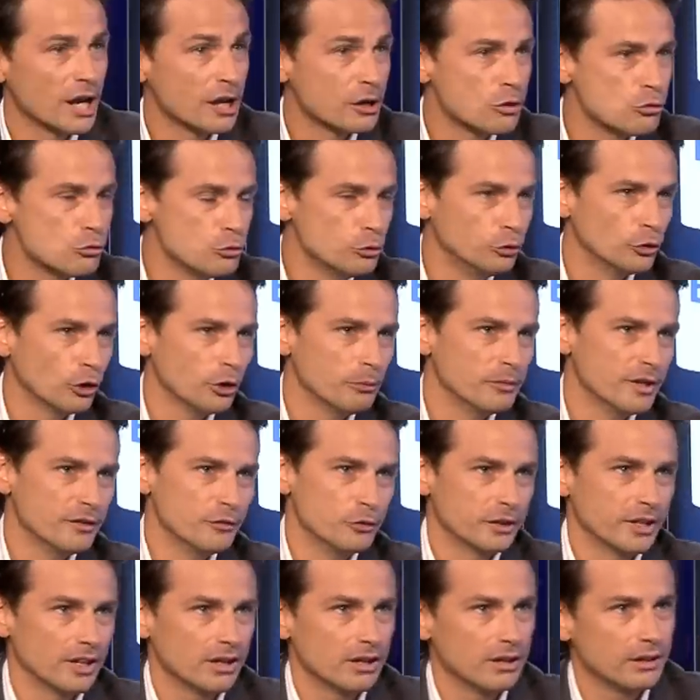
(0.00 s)
à un clou une robe
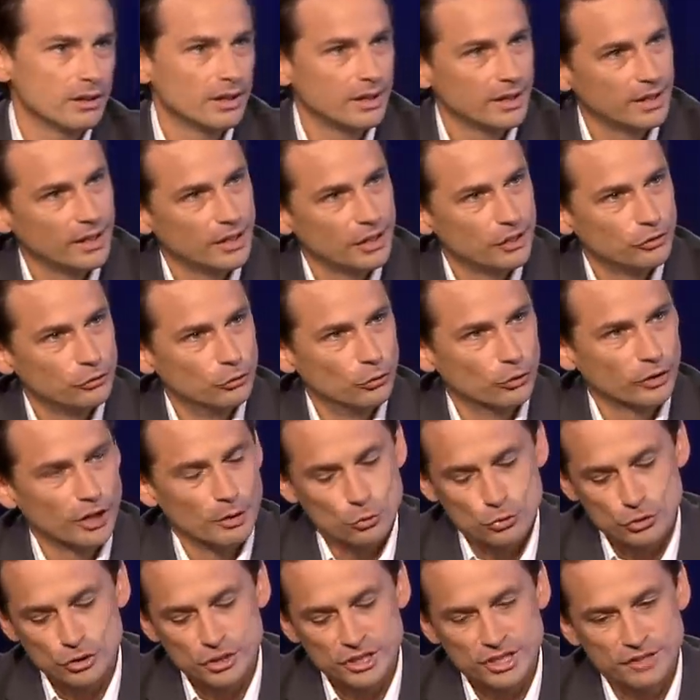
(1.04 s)
d'avocat. Donc,
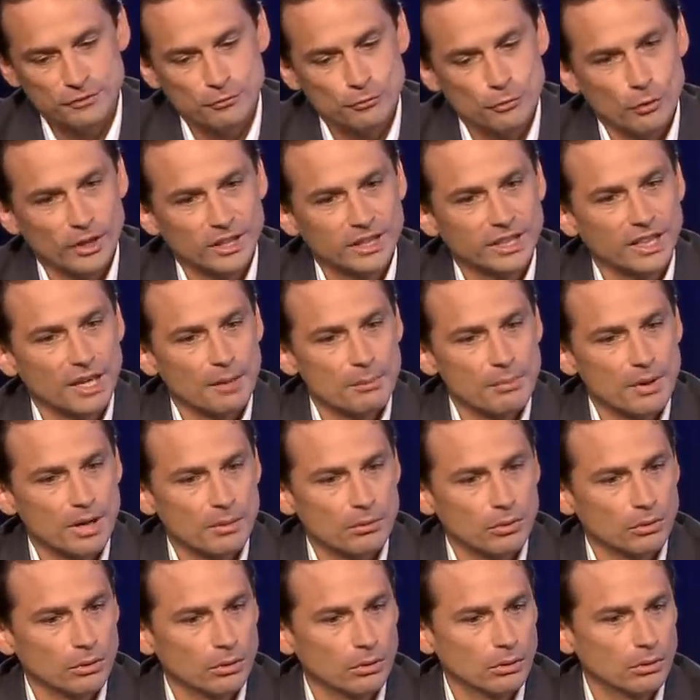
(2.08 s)
à mon sens, il faut être
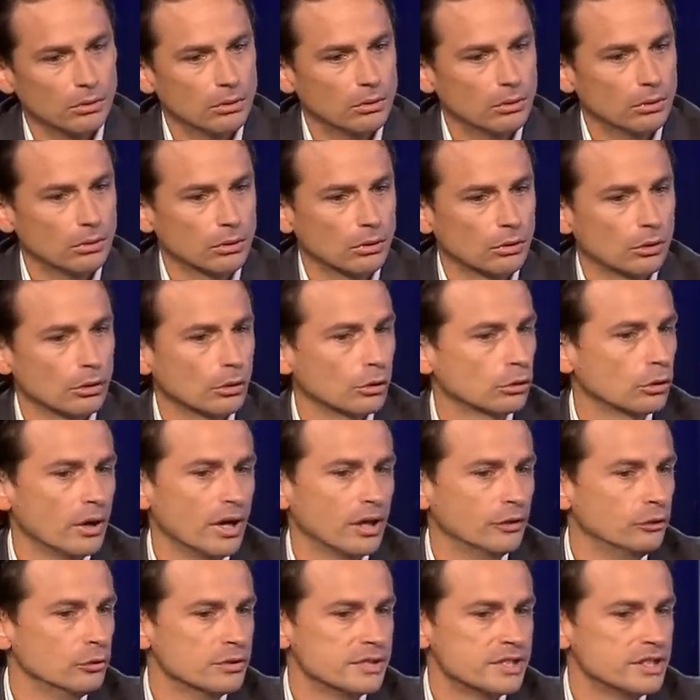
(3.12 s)
capable,
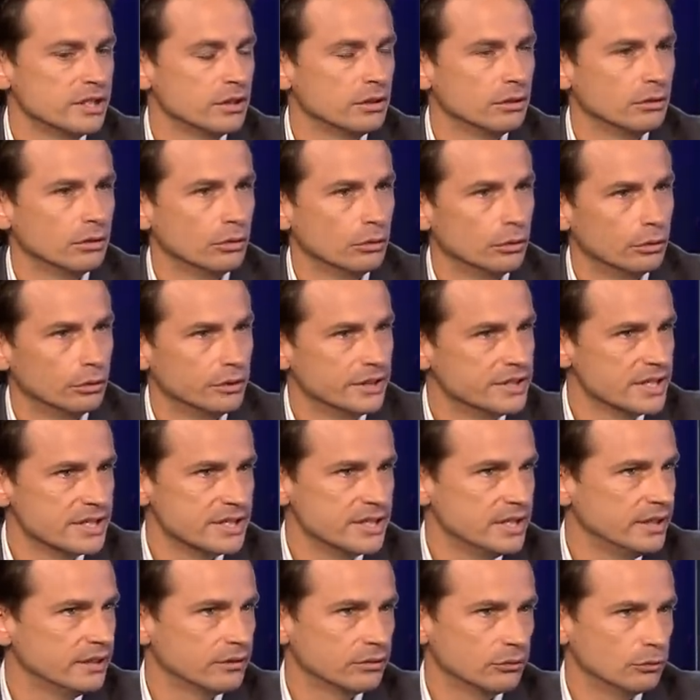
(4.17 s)
quand, un dossier le
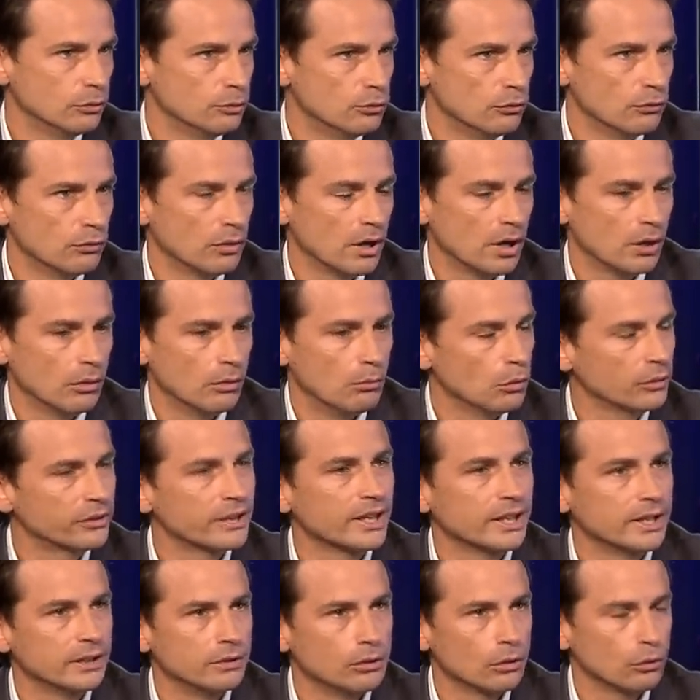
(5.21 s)
nécessite, de pouvoir
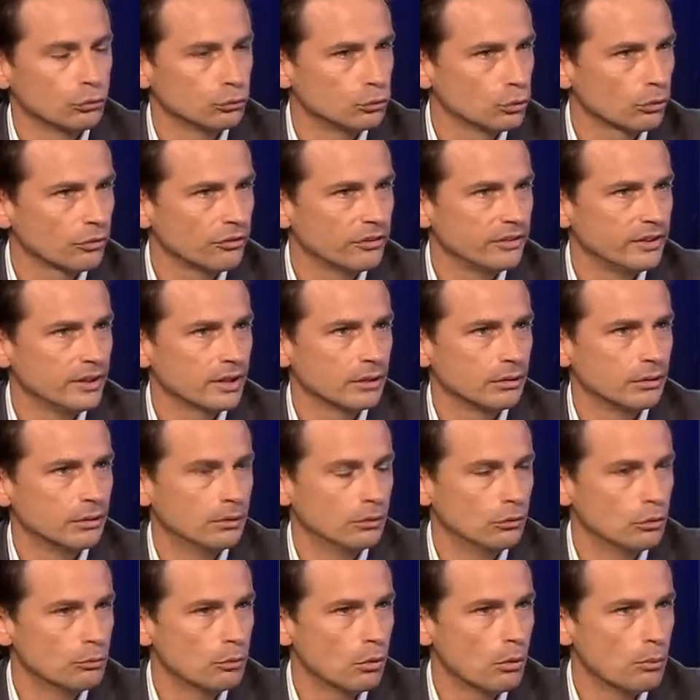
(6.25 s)
montrer des dents, durcir
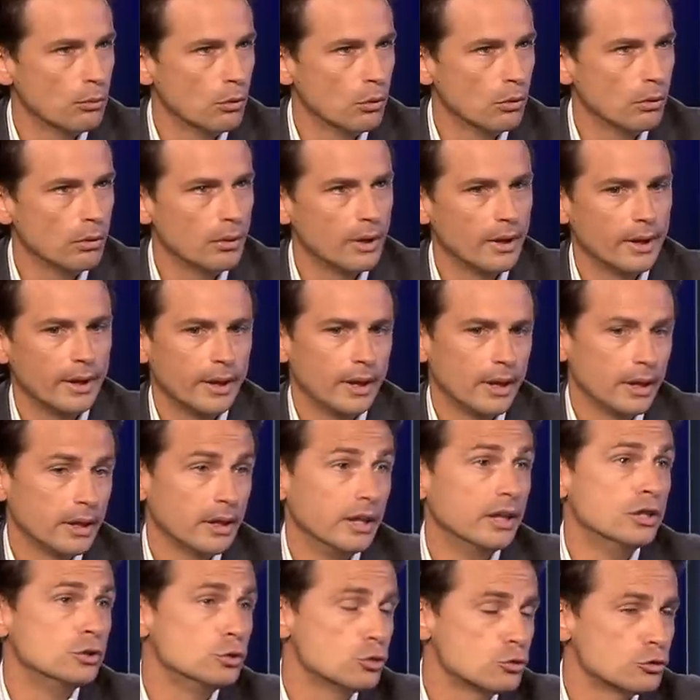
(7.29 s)
le propos
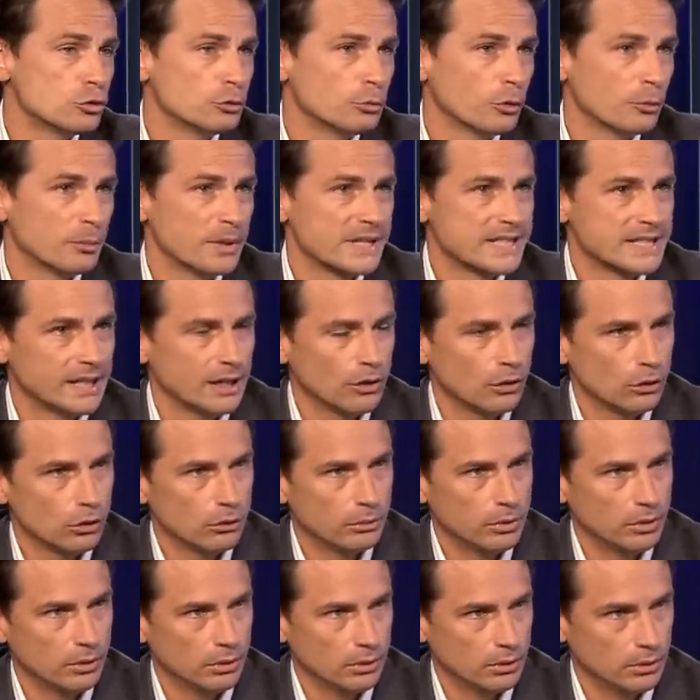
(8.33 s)
et justement passer la
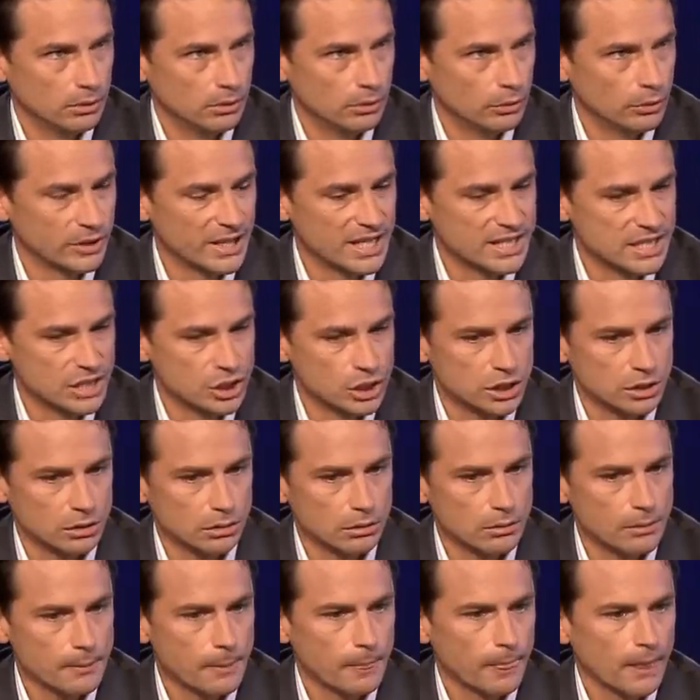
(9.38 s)
robe le cas
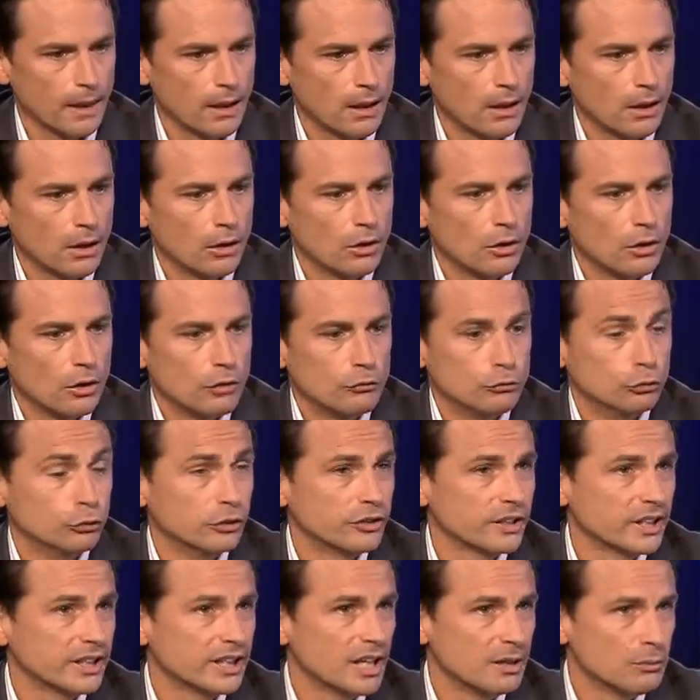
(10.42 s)
échéant. Vous
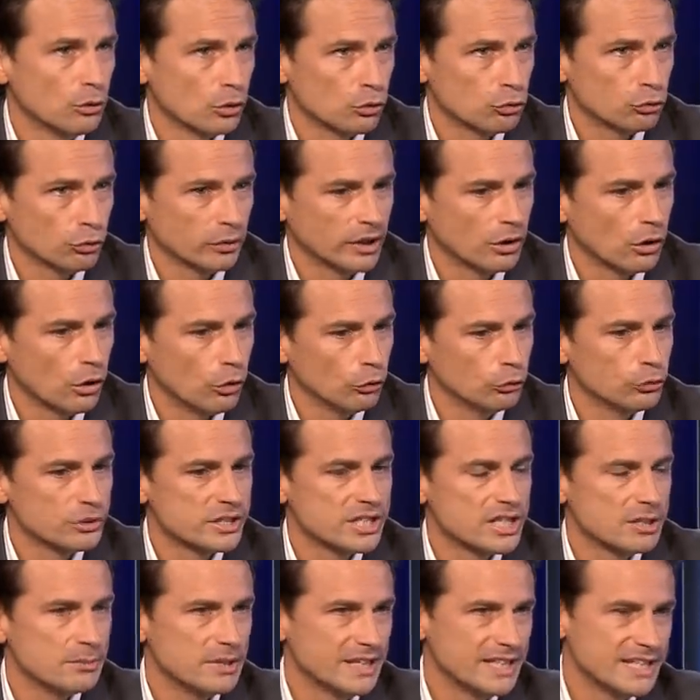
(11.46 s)
noterez également que sur les grands
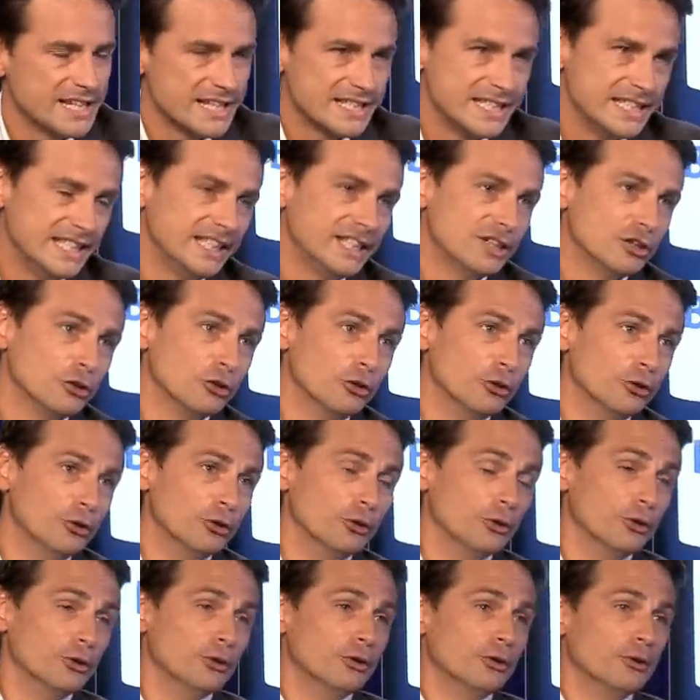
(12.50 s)
dossiers médiatiques
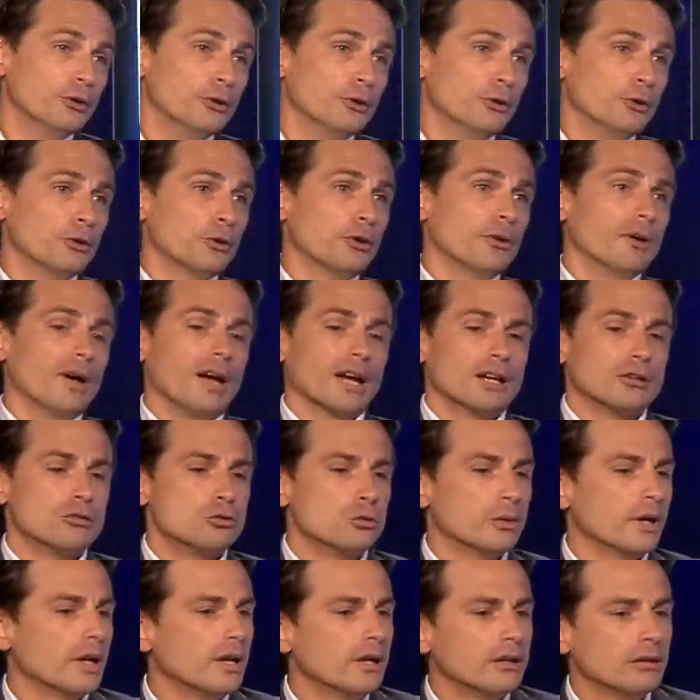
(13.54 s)
euh,
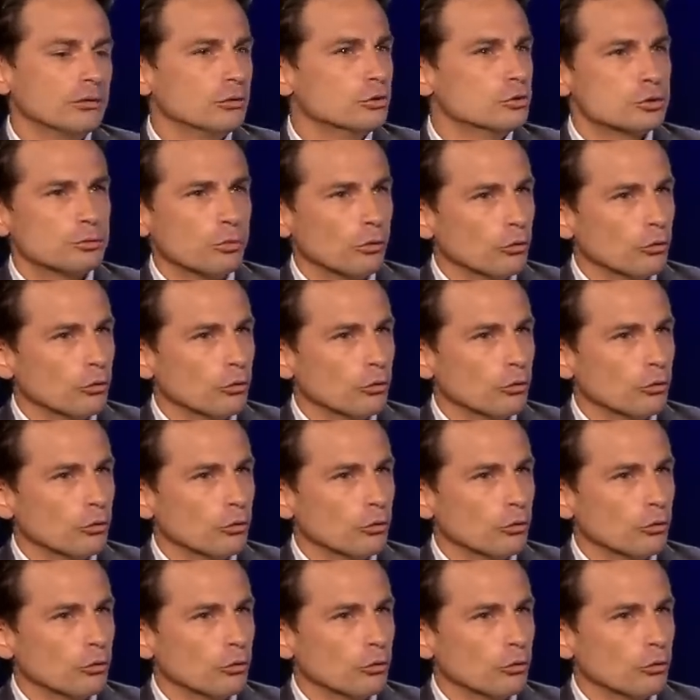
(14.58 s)
actuels, je